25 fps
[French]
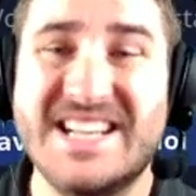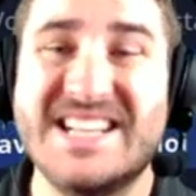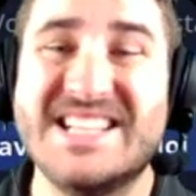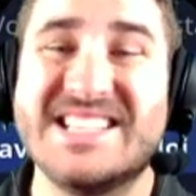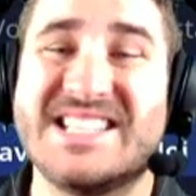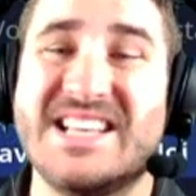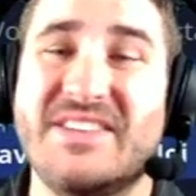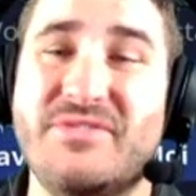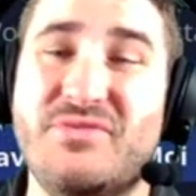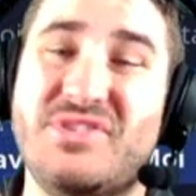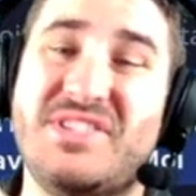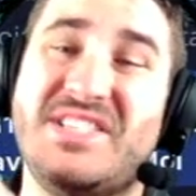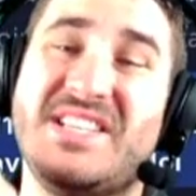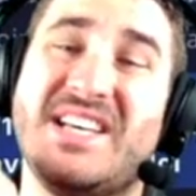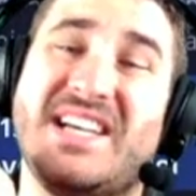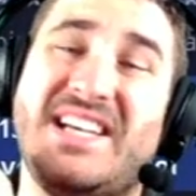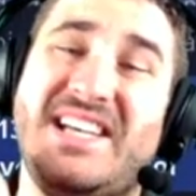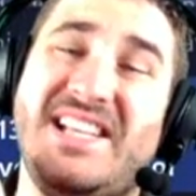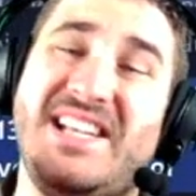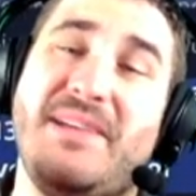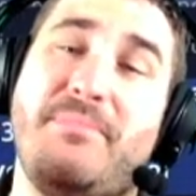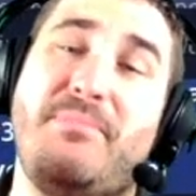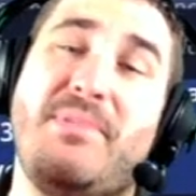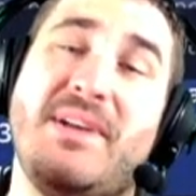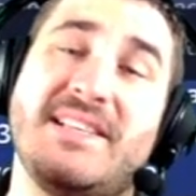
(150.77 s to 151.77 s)
ça veut dire
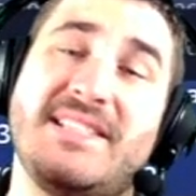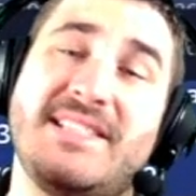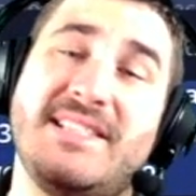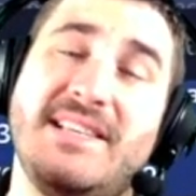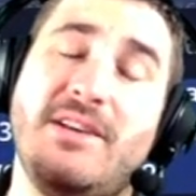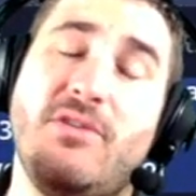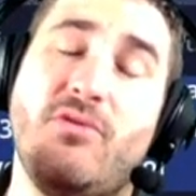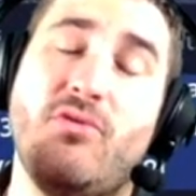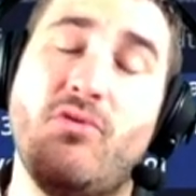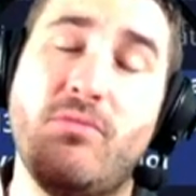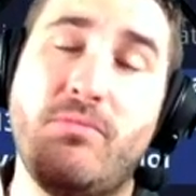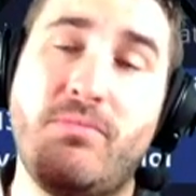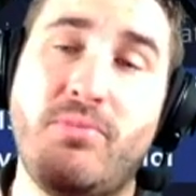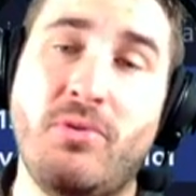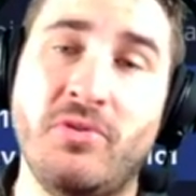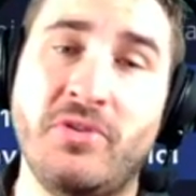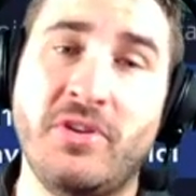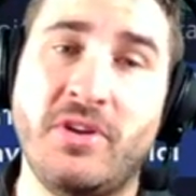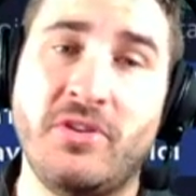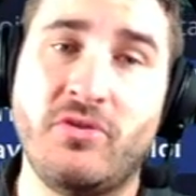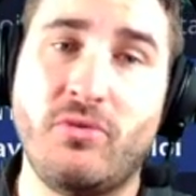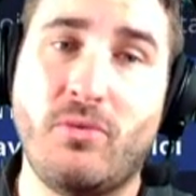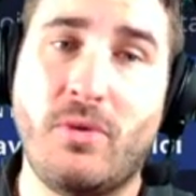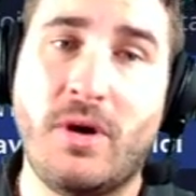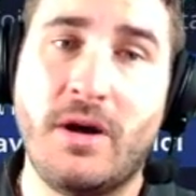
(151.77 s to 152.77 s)
qu'il est placé au bon
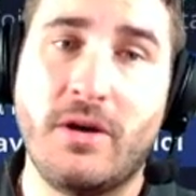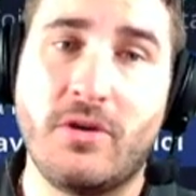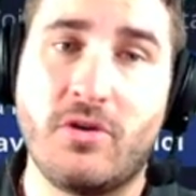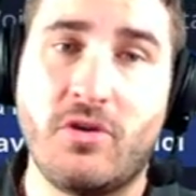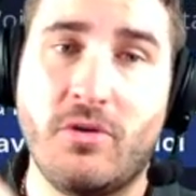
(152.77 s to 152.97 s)
endroit,